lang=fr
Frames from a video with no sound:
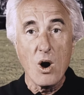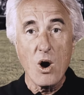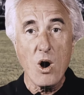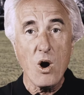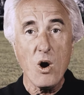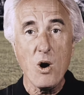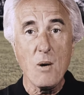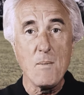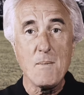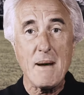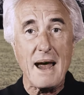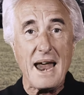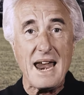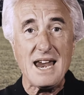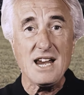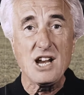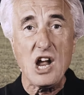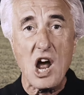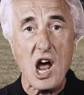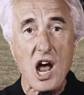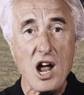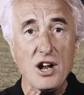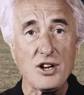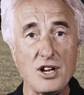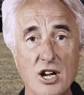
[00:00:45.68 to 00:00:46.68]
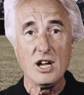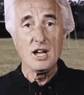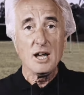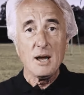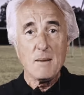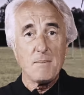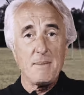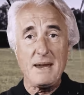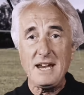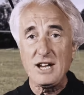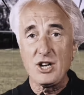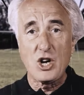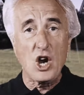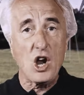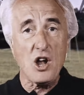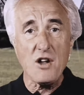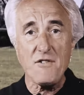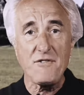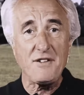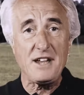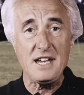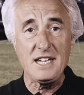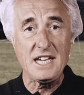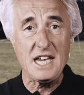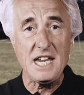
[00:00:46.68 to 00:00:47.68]
Oh my god, mais que
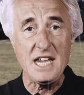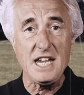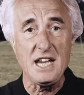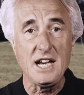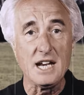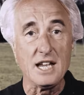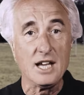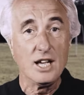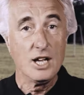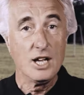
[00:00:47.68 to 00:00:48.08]
fait-il